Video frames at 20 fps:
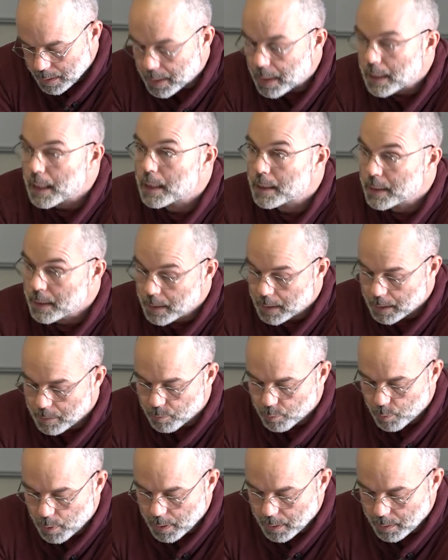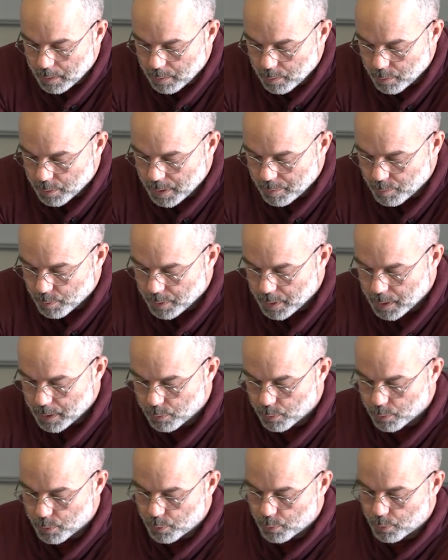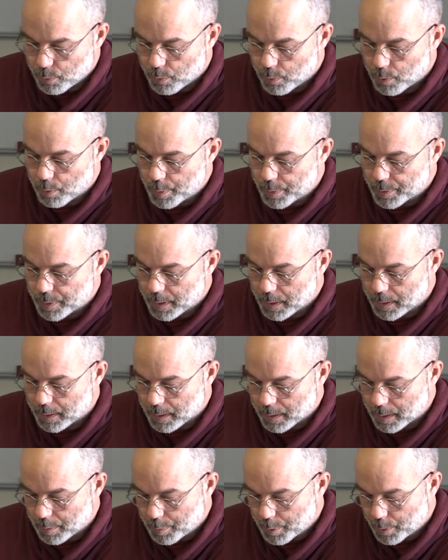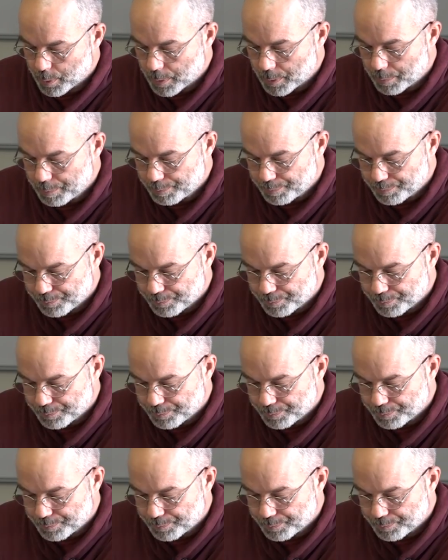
salariés qui voient euh, leurs avantages sociaux augmenter à cette époque.